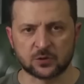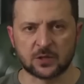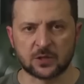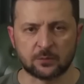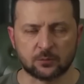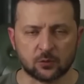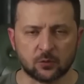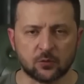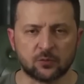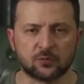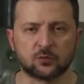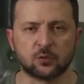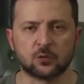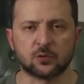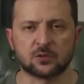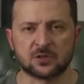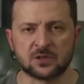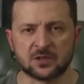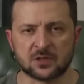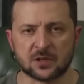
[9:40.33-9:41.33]
Sau đó,
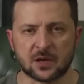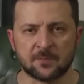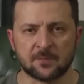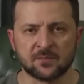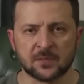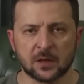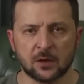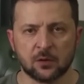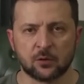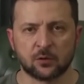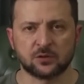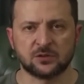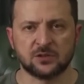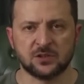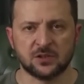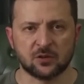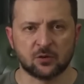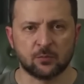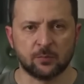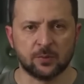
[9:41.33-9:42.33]
ông Zelensky đã
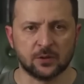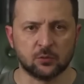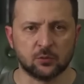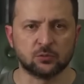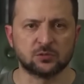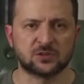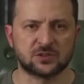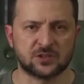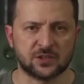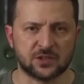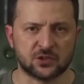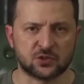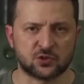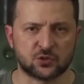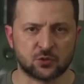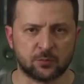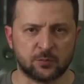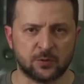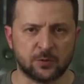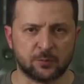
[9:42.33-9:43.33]
chính thức sát nhập các
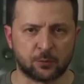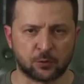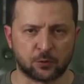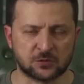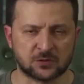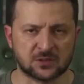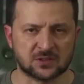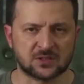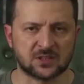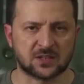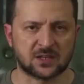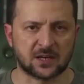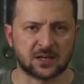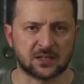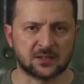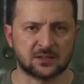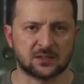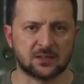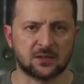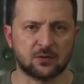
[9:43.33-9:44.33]
chiến binh Azov vào
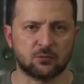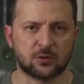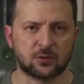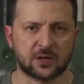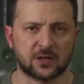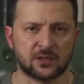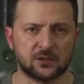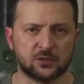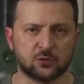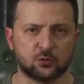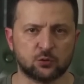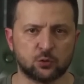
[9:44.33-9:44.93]
quân đội Ukraine.